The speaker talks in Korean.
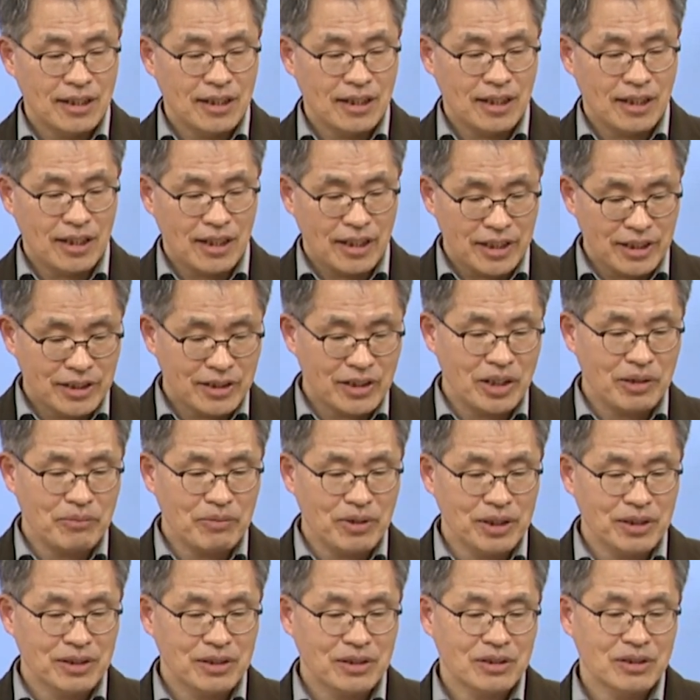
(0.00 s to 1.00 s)
어, 이
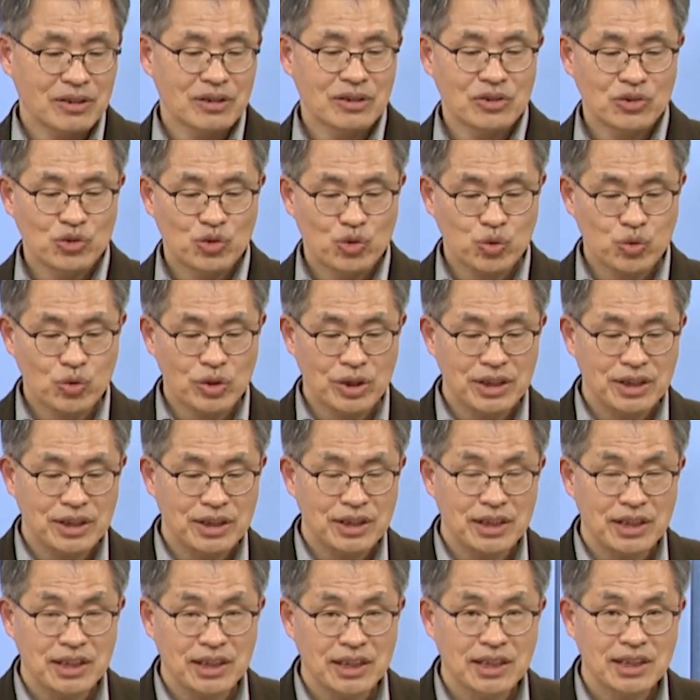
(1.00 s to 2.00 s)
그림은 죽은
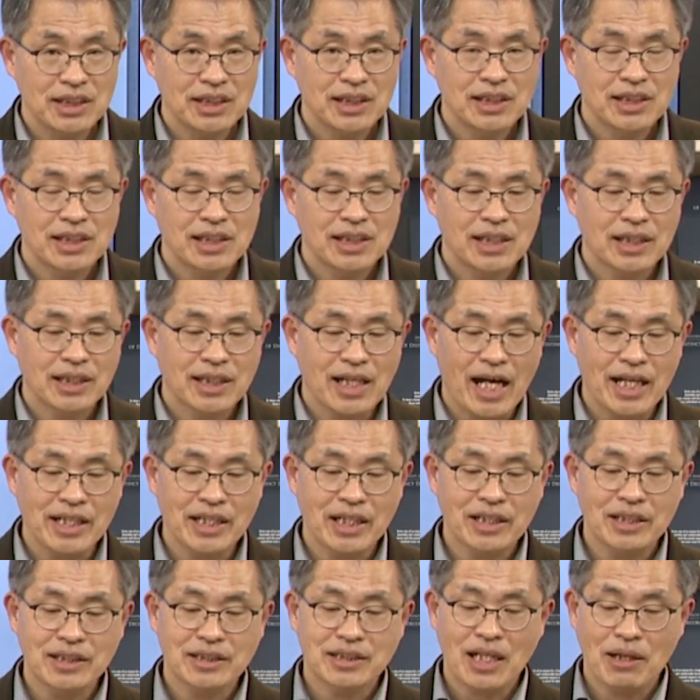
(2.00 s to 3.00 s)
지 그러니까
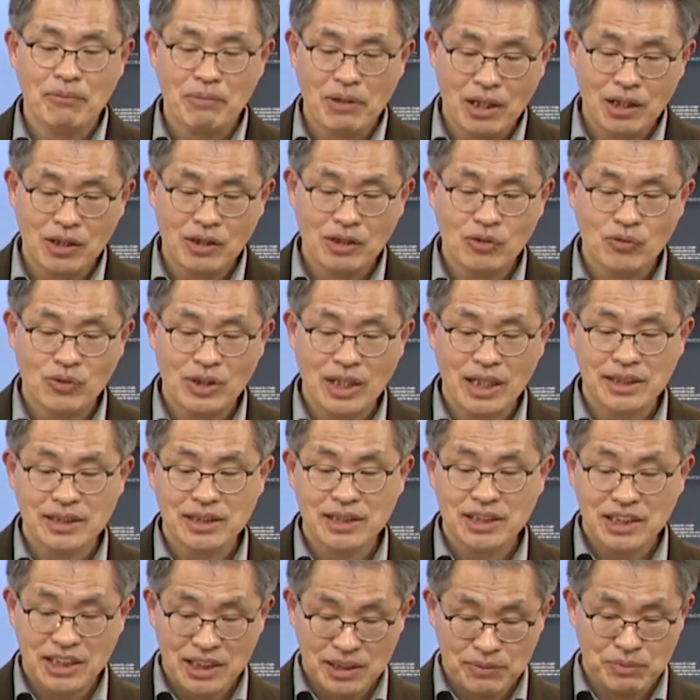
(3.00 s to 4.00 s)
안양이 사망하고
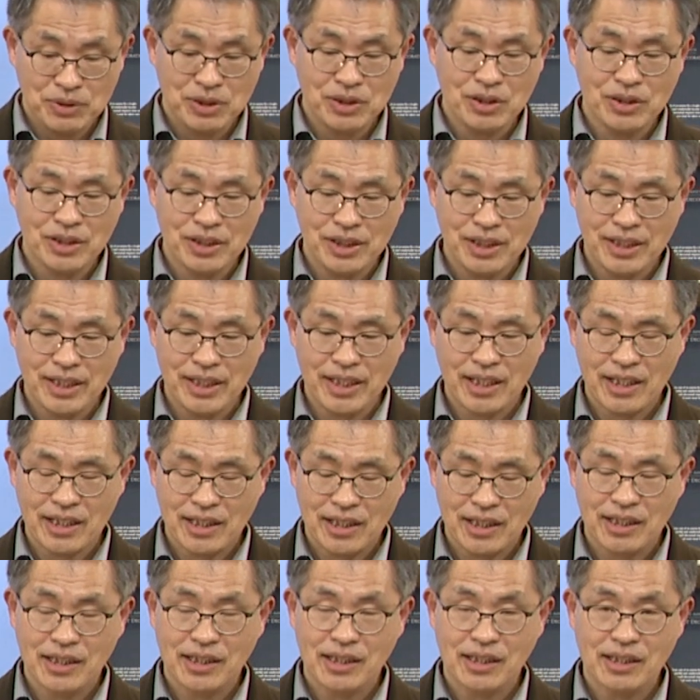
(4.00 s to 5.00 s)
나서 12년 뒤에
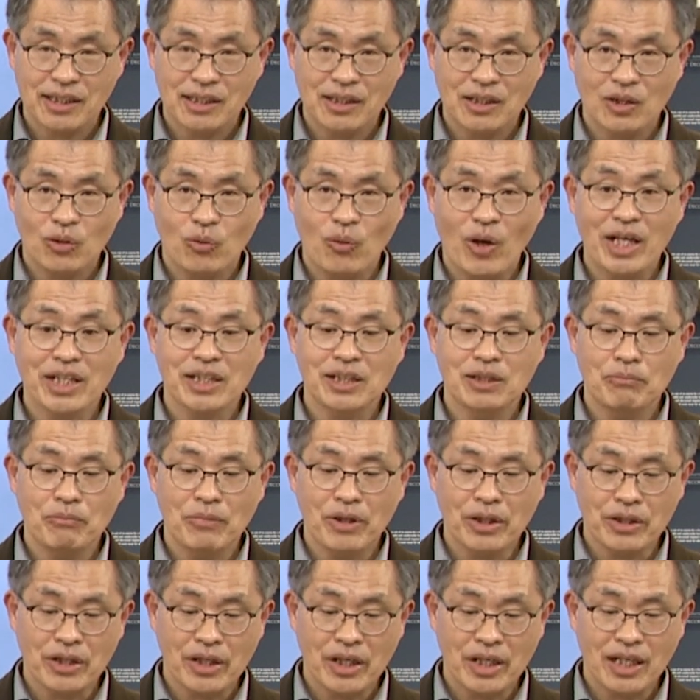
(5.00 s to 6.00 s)
그 왕이
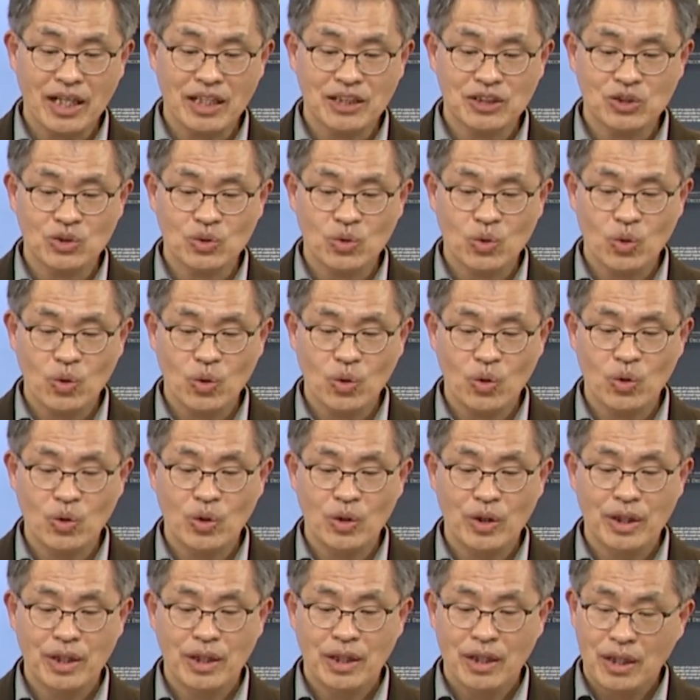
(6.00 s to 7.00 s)
명해가지고
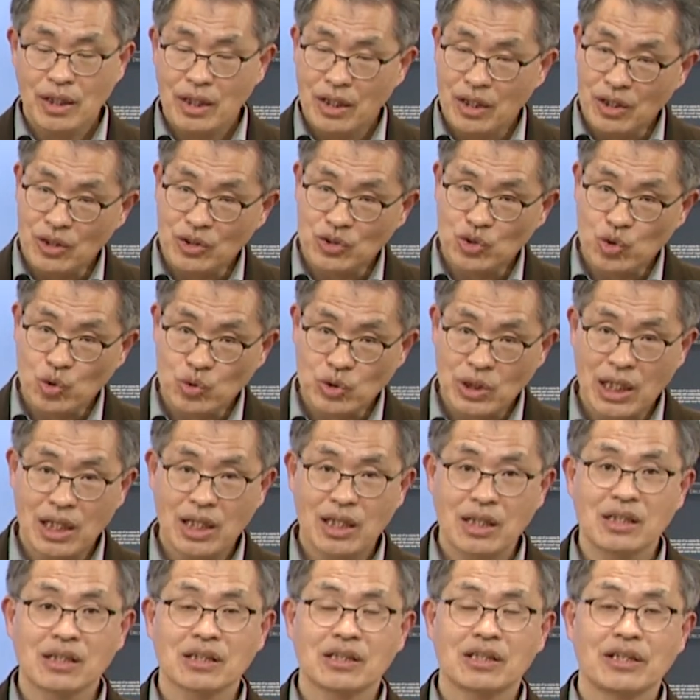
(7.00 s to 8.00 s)
어,
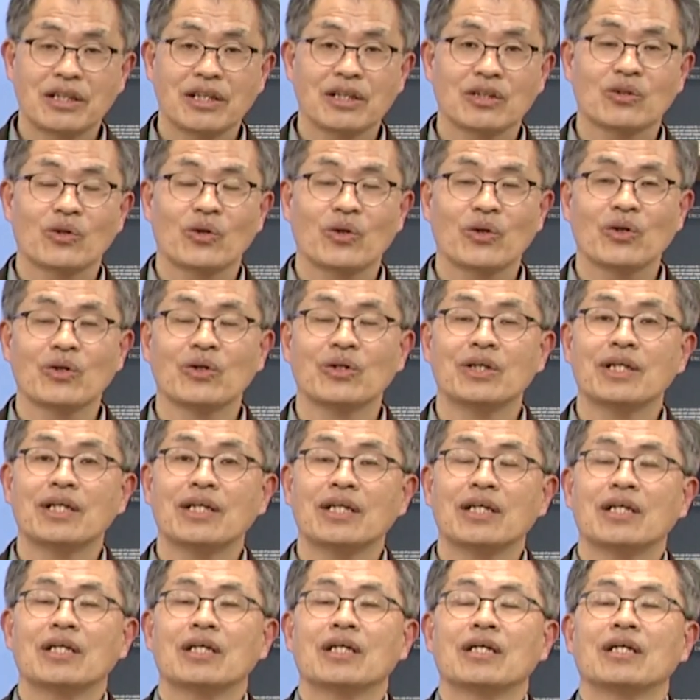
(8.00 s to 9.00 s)
초상화를 그렸고요.
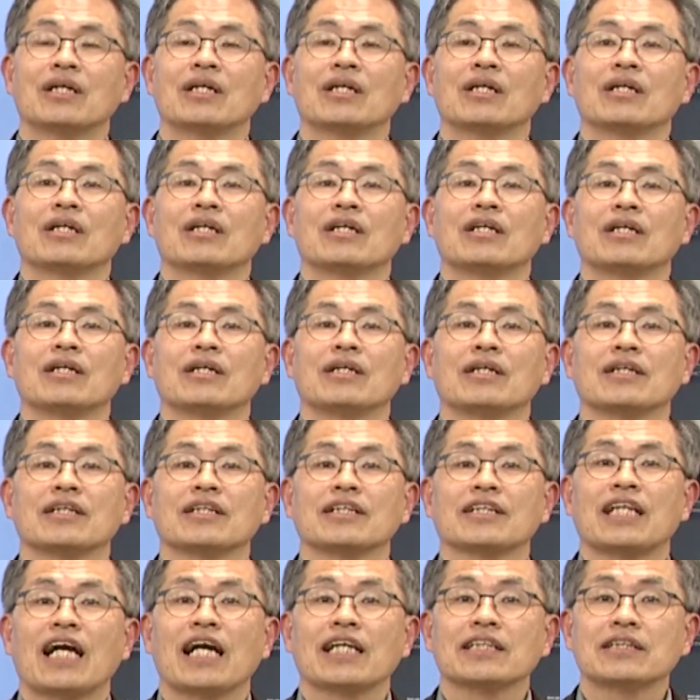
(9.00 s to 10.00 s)

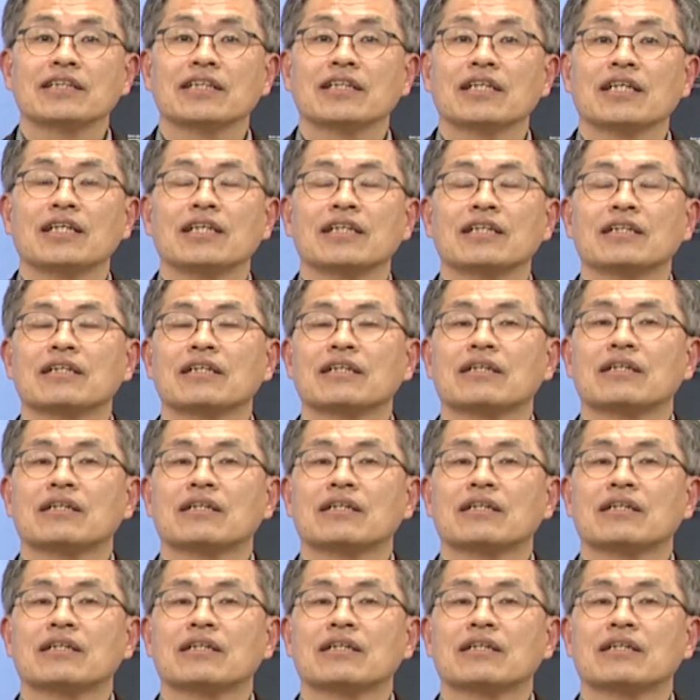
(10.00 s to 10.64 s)
어, 당시에